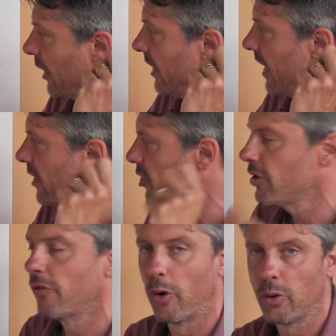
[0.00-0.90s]
è
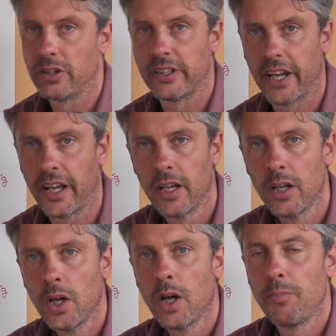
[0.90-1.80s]
10 volte
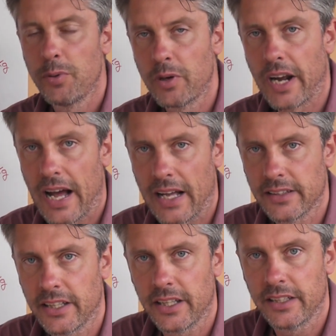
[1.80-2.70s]
più
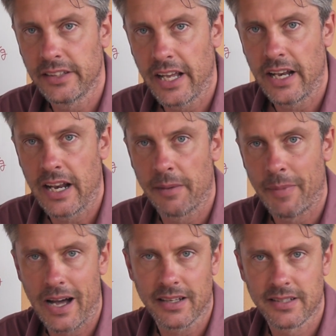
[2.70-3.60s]
grande della
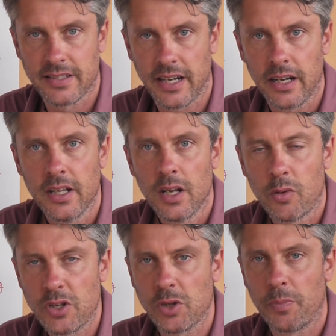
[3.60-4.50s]
massa.
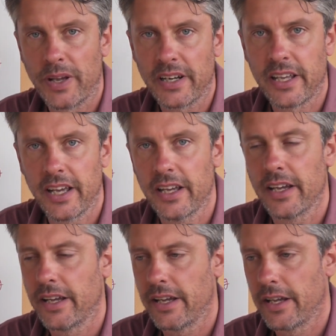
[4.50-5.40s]
Questo perché
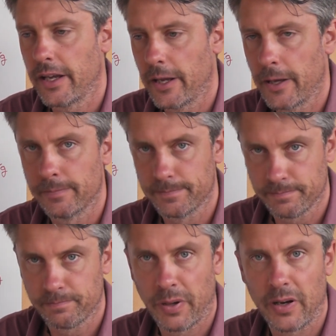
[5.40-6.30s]

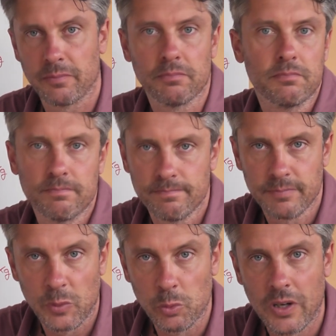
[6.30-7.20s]
eh, per
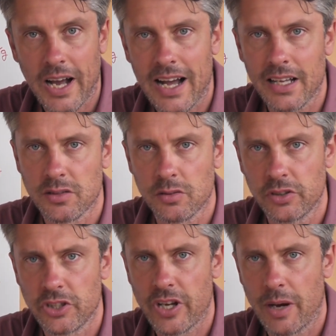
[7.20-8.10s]
un caso,
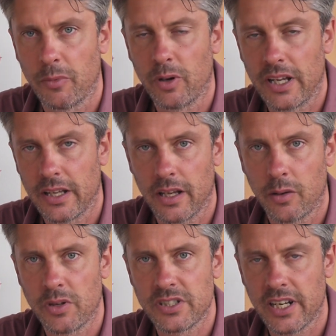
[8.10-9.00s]
diciamo, le,
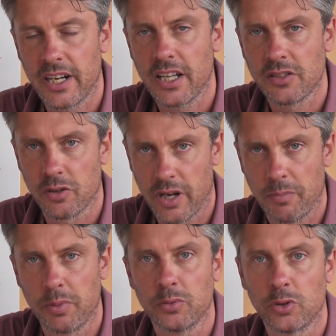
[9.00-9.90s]
questa relazione
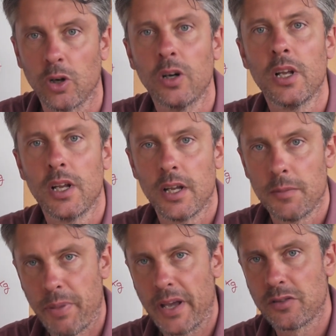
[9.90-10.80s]
appunto
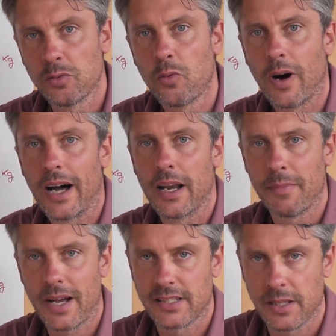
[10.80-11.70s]
peso uguale
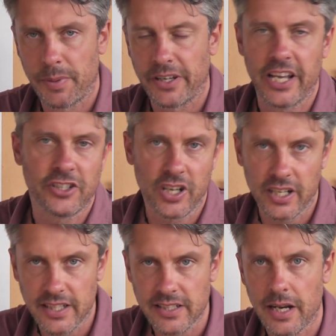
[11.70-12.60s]
massa per 10 in
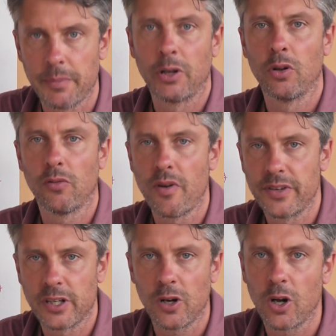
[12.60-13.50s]
realtà sarebbe
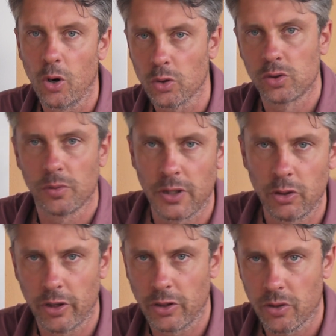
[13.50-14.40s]
9,8 ma
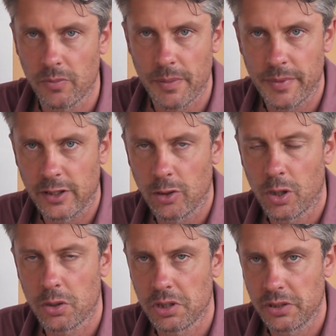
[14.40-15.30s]
noi normalmente
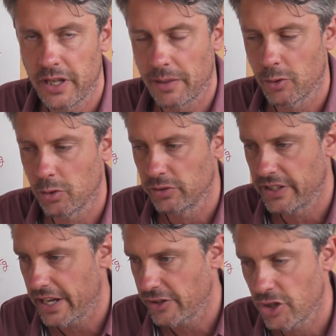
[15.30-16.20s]
lo arrotondiamo con
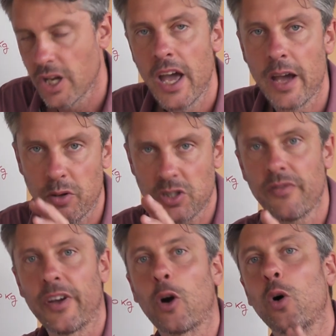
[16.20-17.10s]
10 e questo
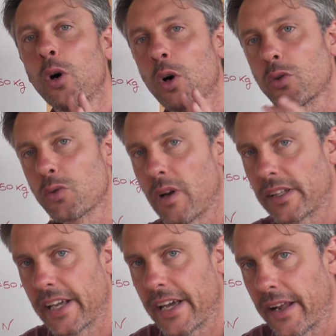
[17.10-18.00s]
è vero sulla
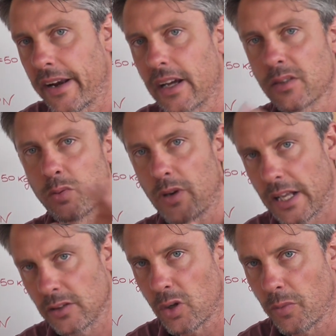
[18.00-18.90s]
Terra su un
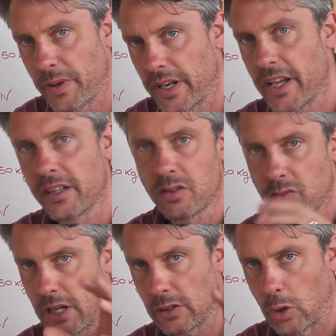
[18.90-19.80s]
altro pianeta
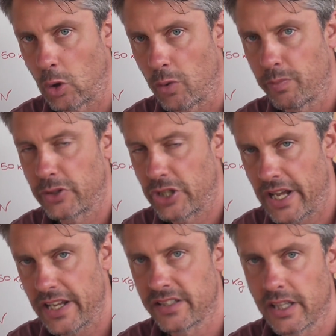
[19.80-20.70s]
su un altro corpo
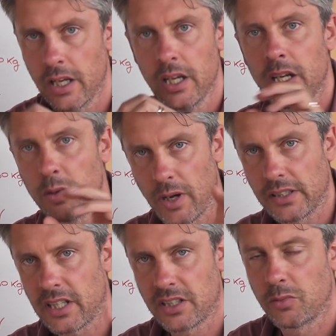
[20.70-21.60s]
celeste in
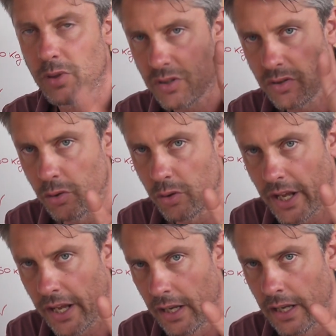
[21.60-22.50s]
un'altra
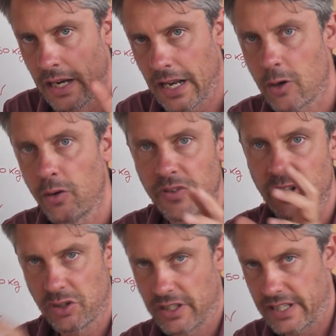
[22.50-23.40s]
situazione la
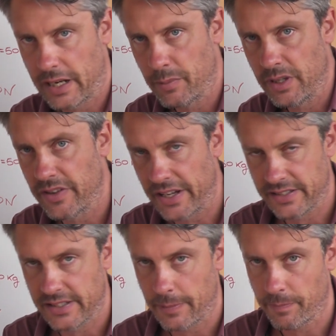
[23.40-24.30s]
conversione sarebbe
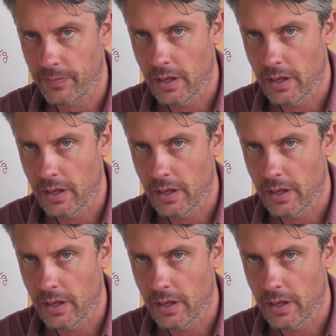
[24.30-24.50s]
diversa